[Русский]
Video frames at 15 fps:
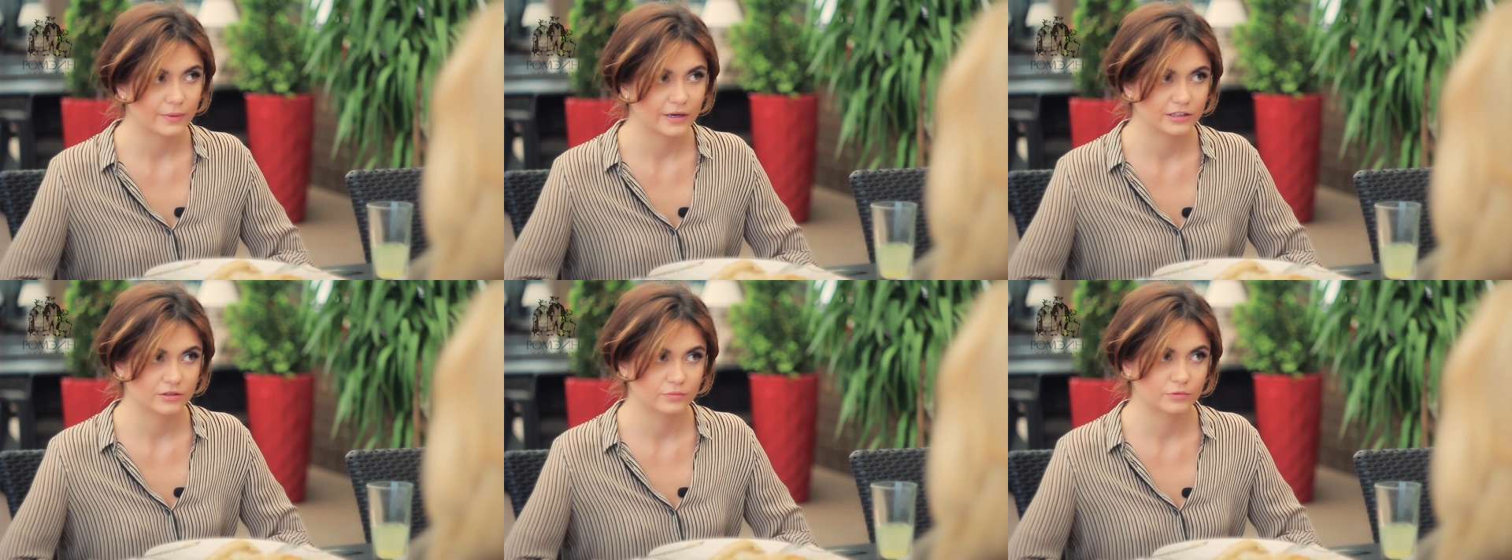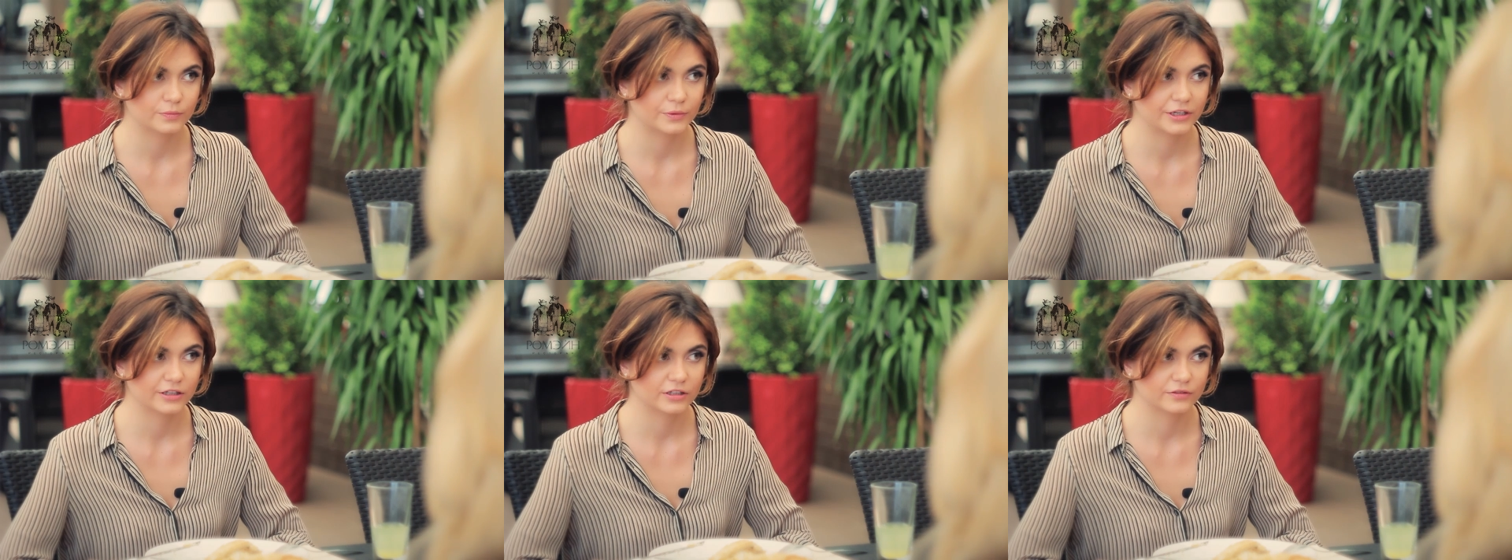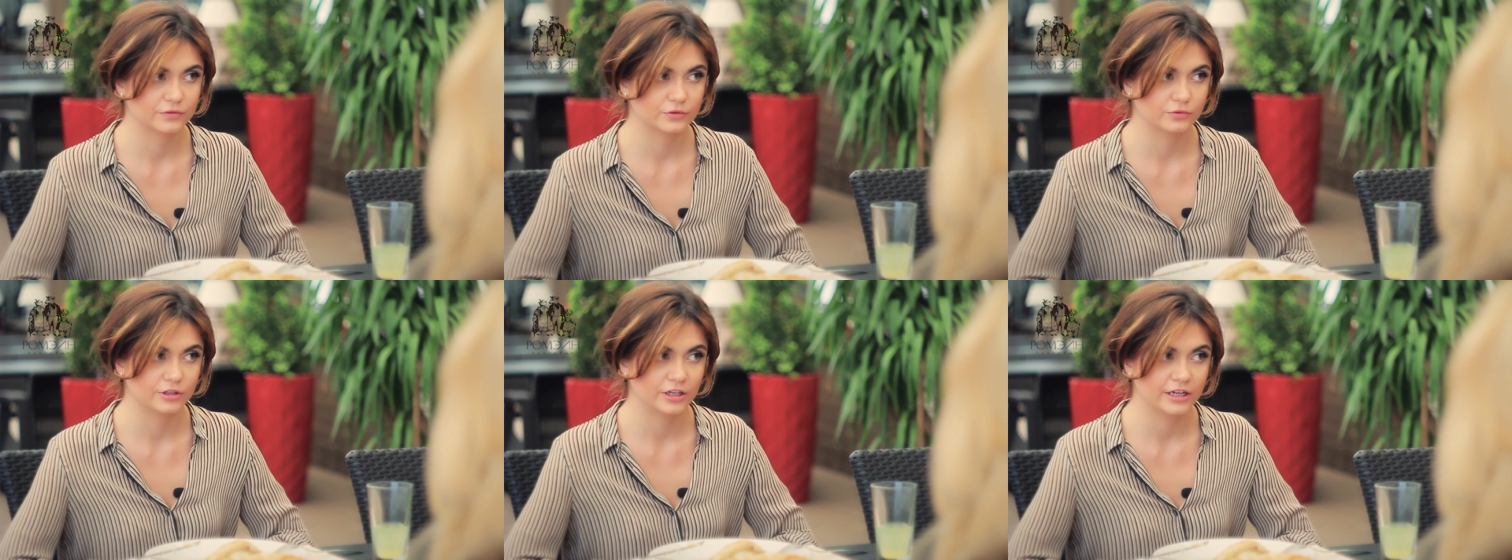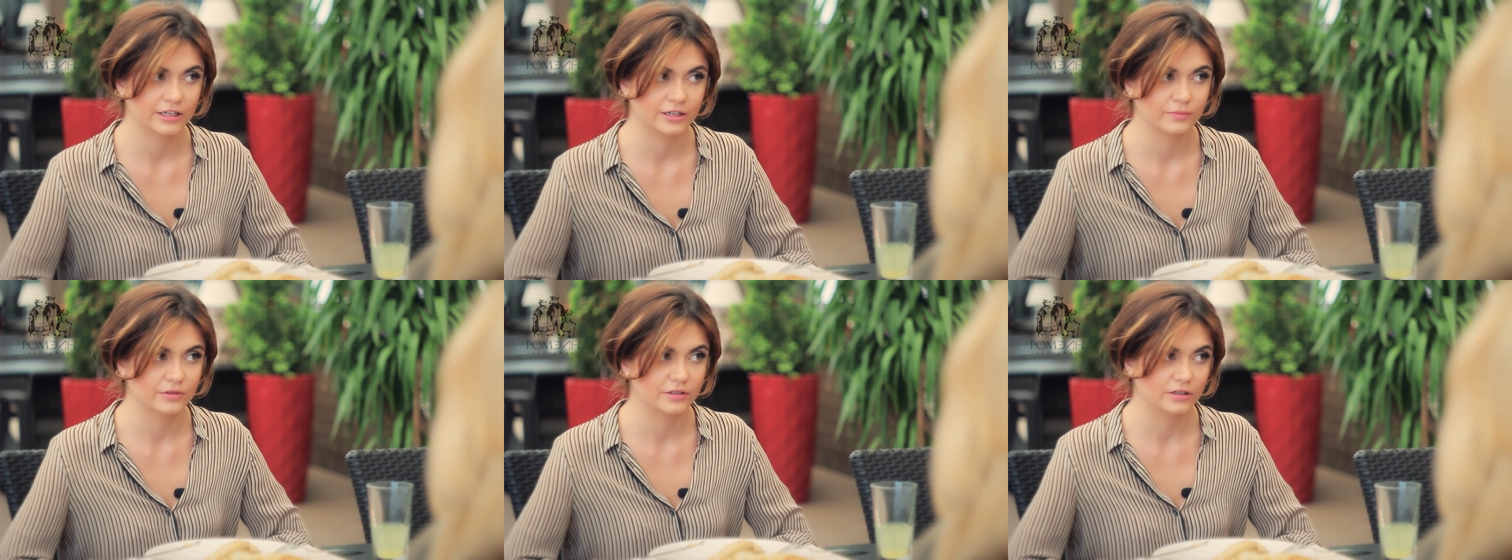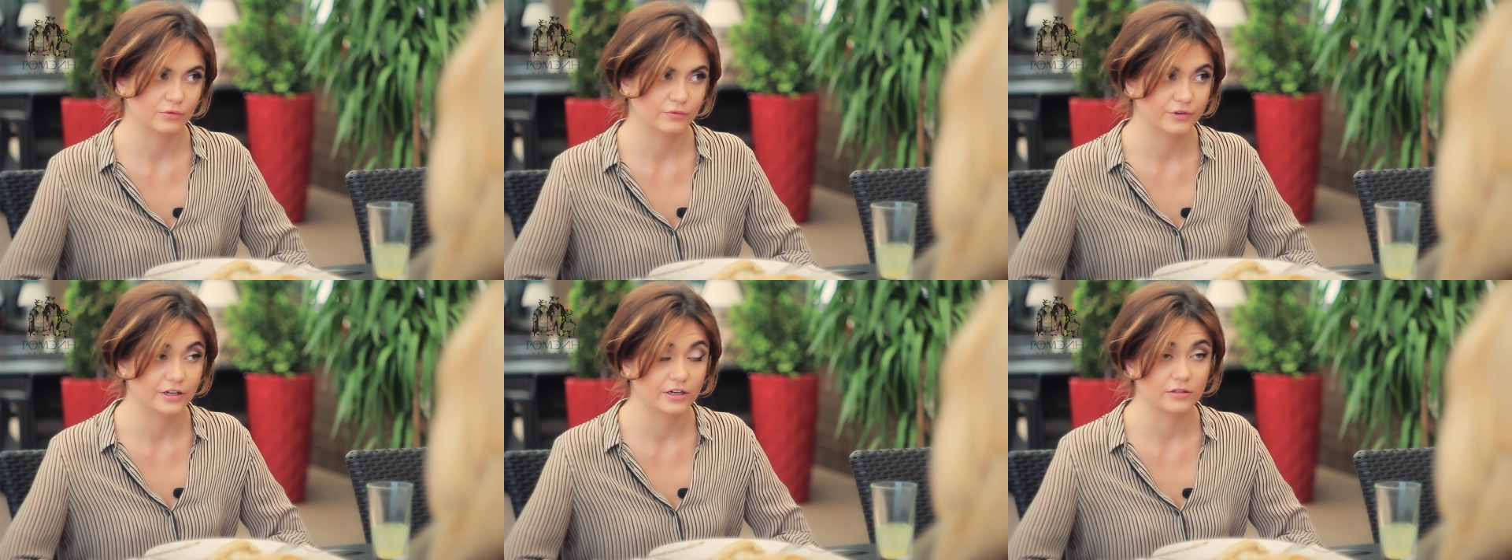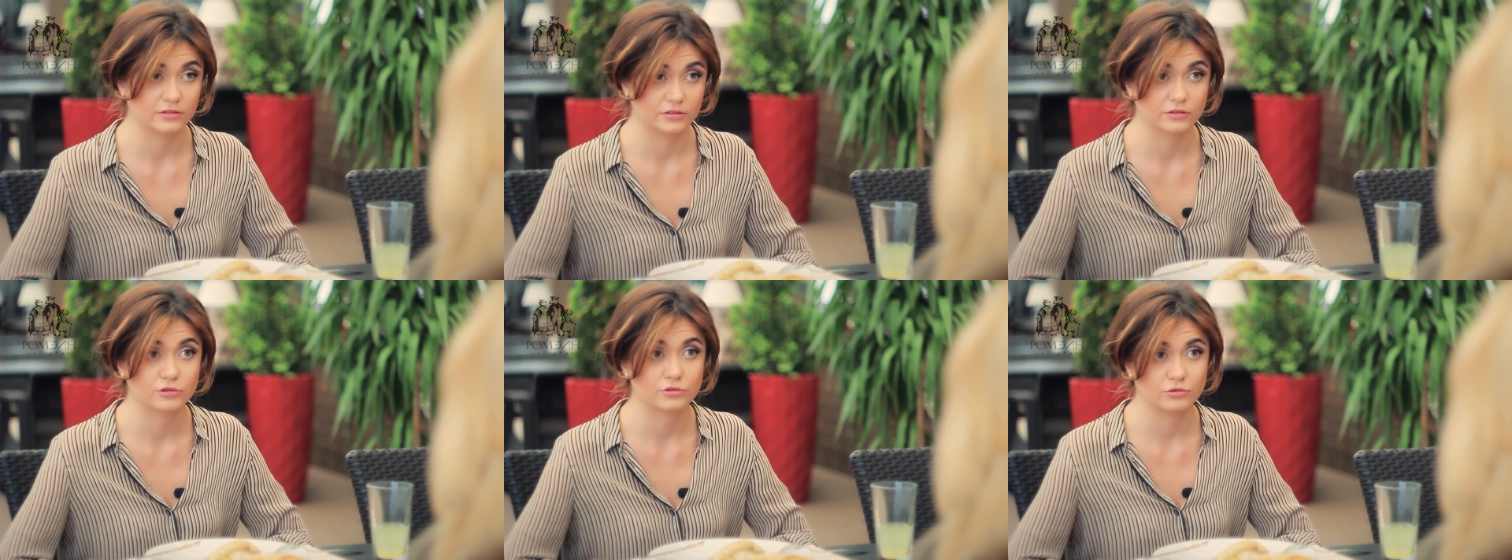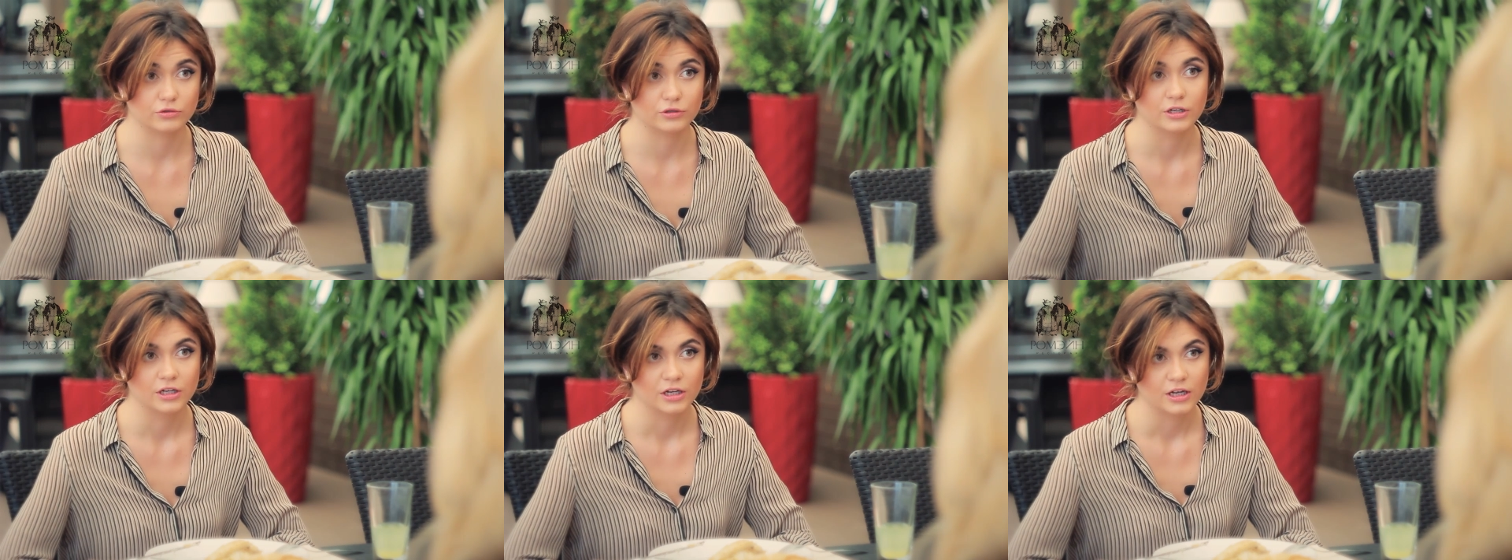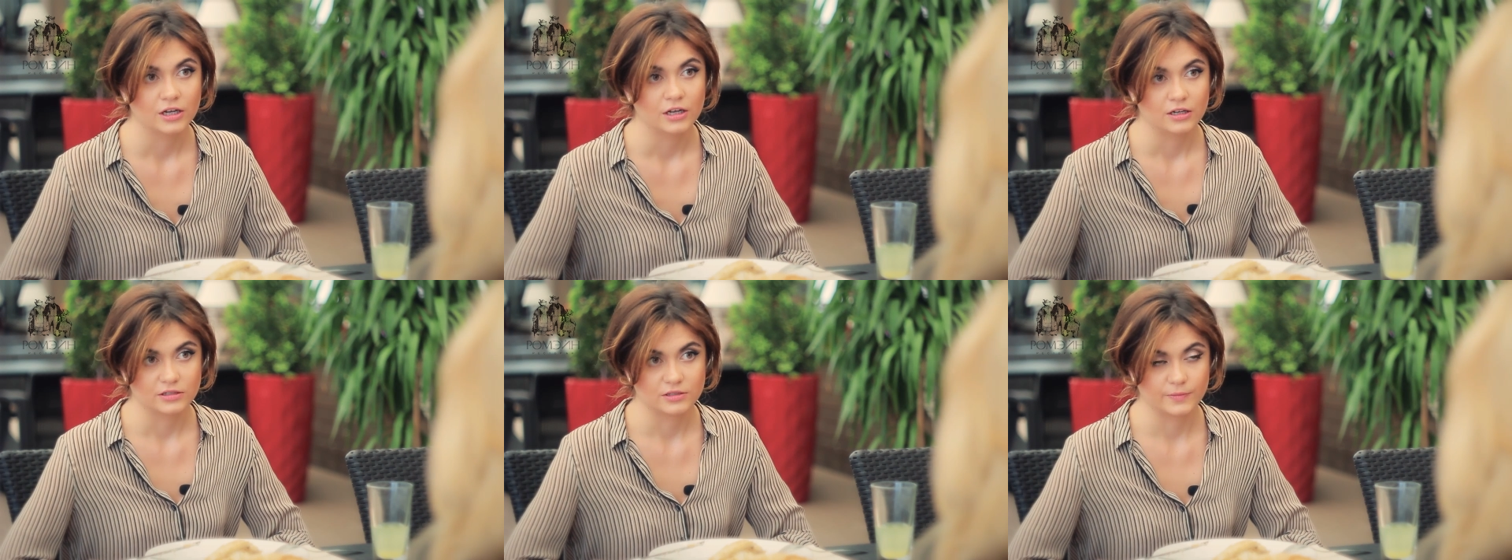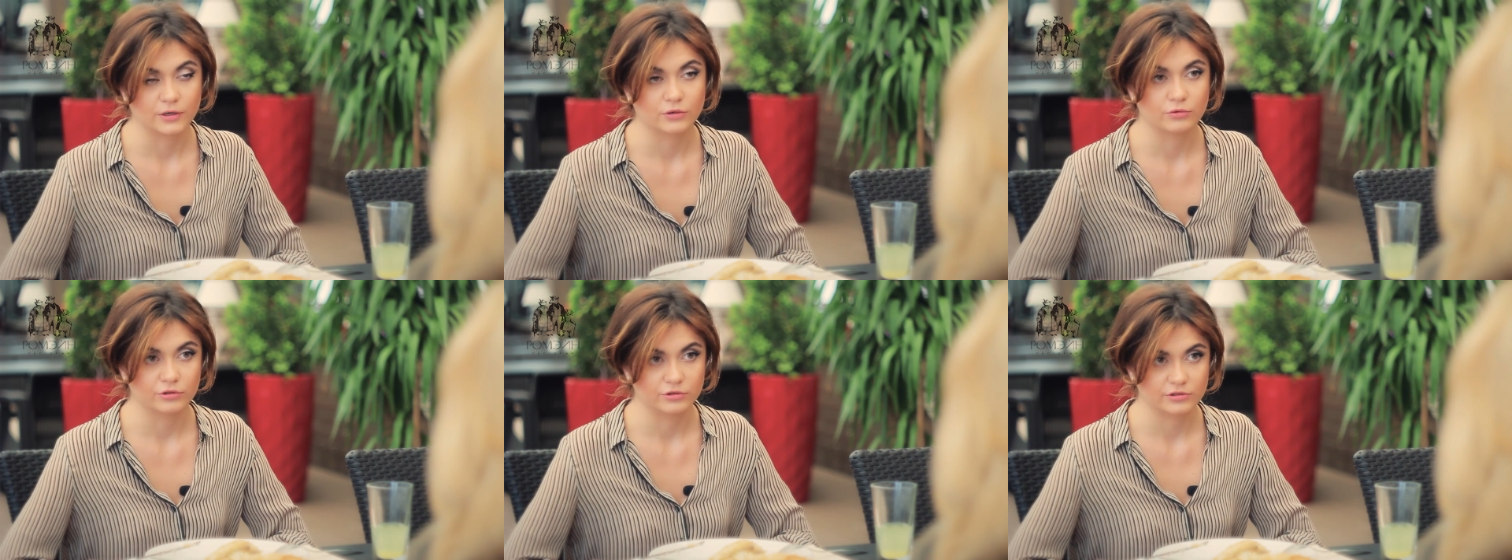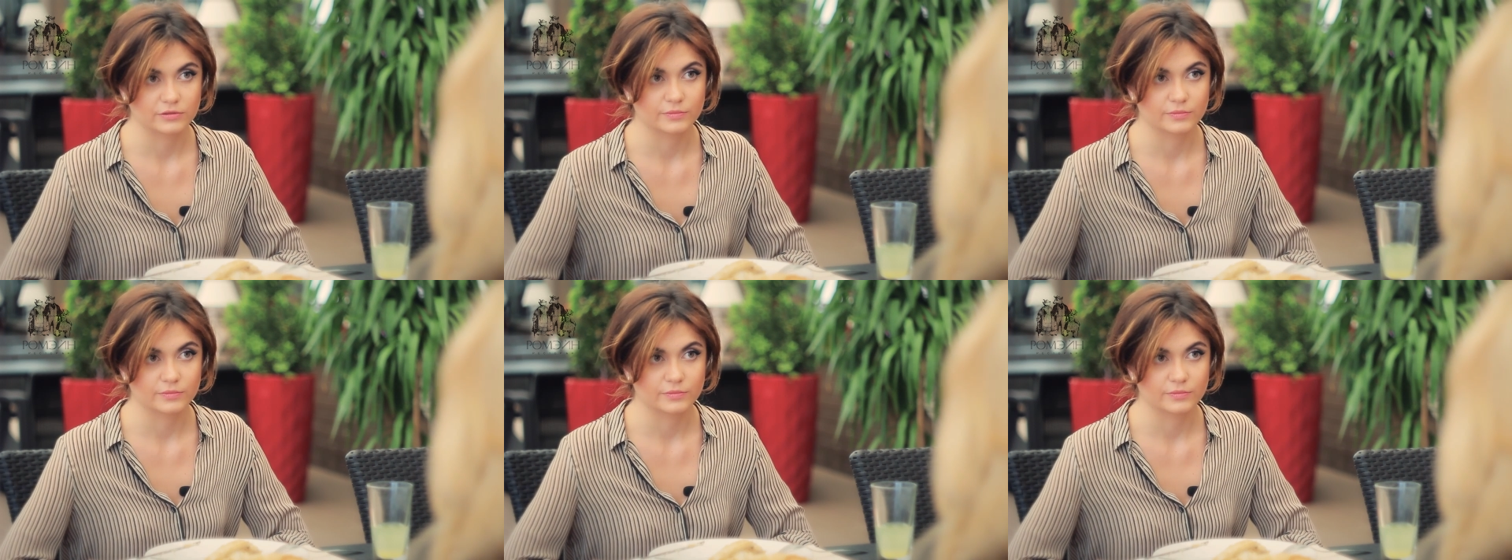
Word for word: Поэтому, приехав туда, я была уверена, что спокойно